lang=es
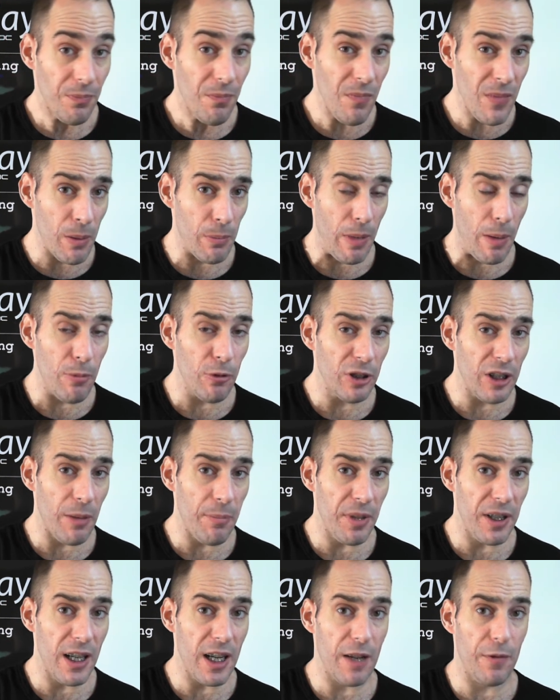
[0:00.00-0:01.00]
Vamos
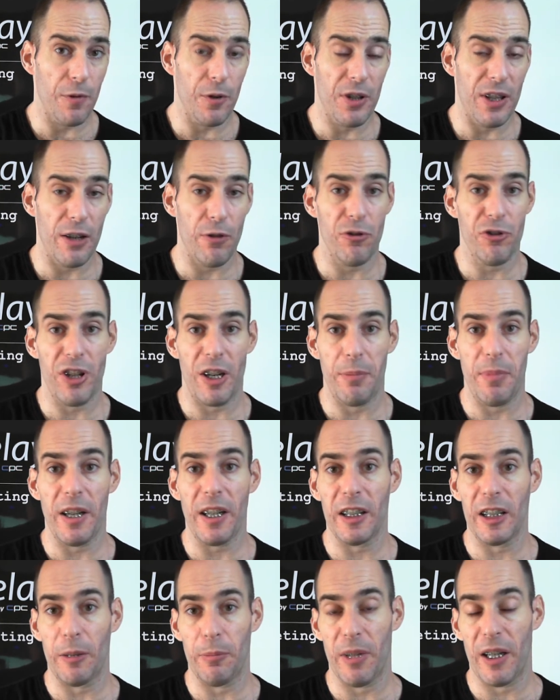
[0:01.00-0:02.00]
también a reforzar nuestra
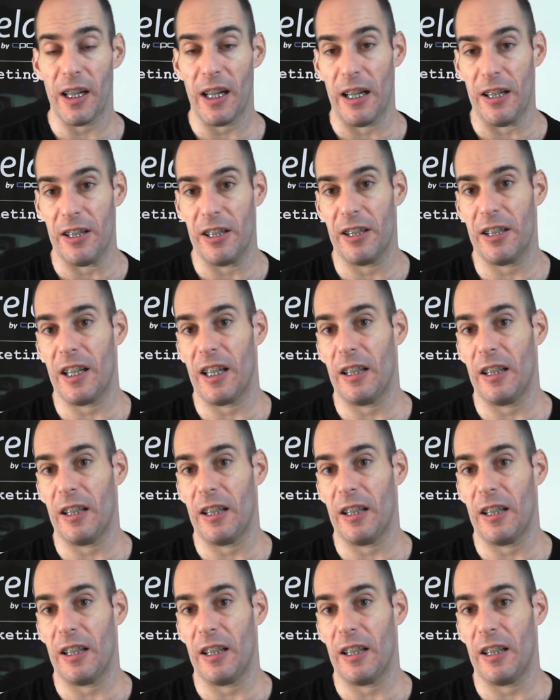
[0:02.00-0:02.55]
imagen de marca, si